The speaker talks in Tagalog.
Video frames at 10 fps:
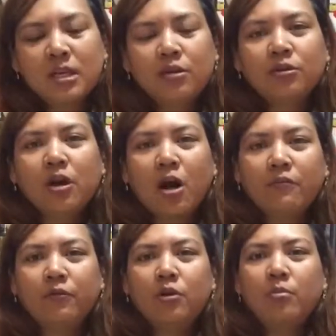sa yung
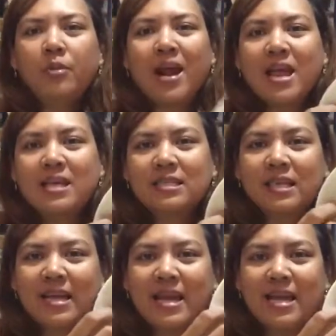raffle prize.
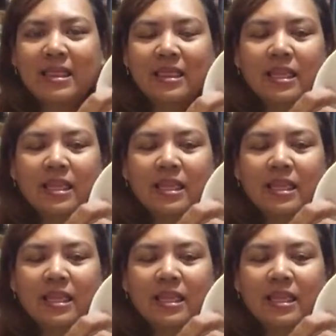Ayan.